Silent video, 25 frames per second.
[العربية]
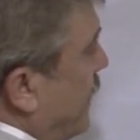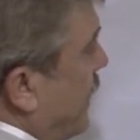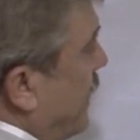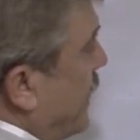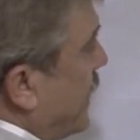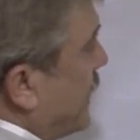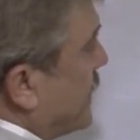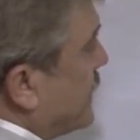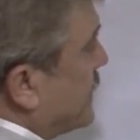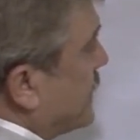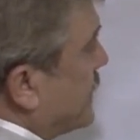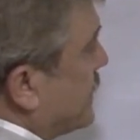
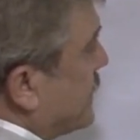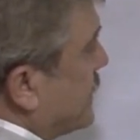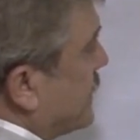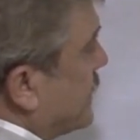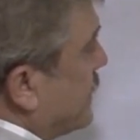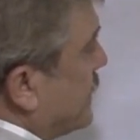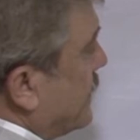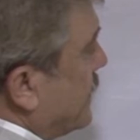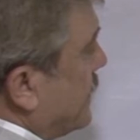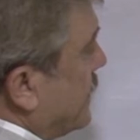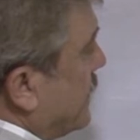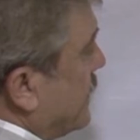x
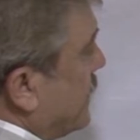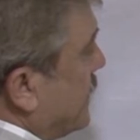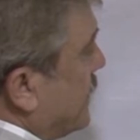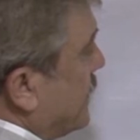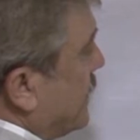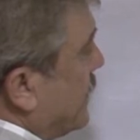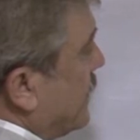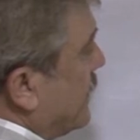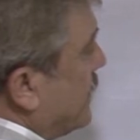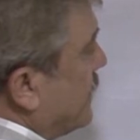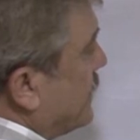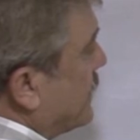
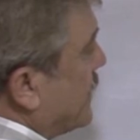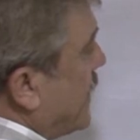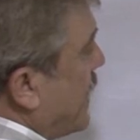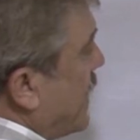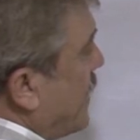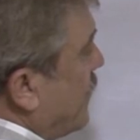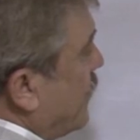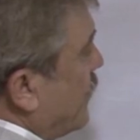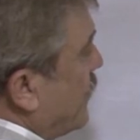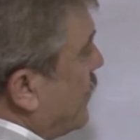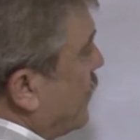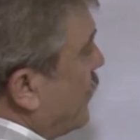
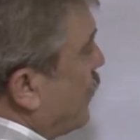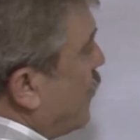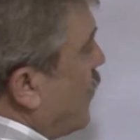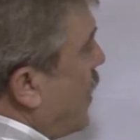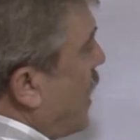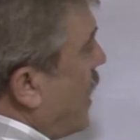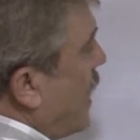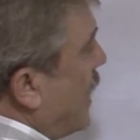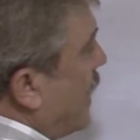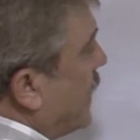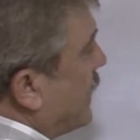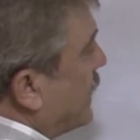يساوي
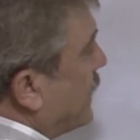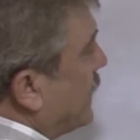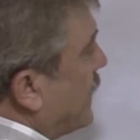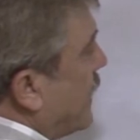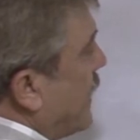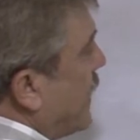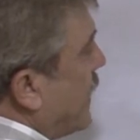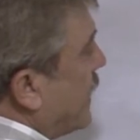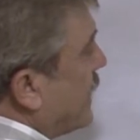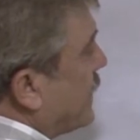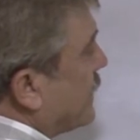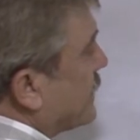واحد
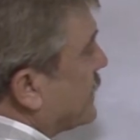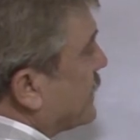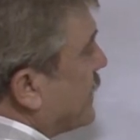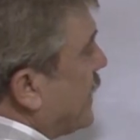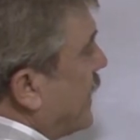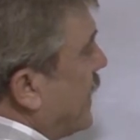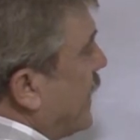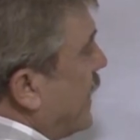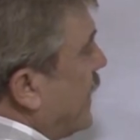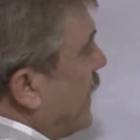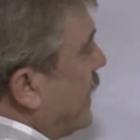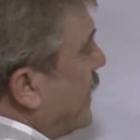ناقص
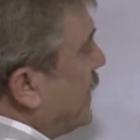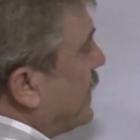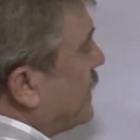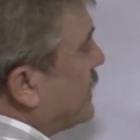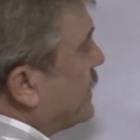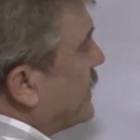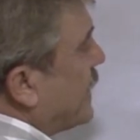اكس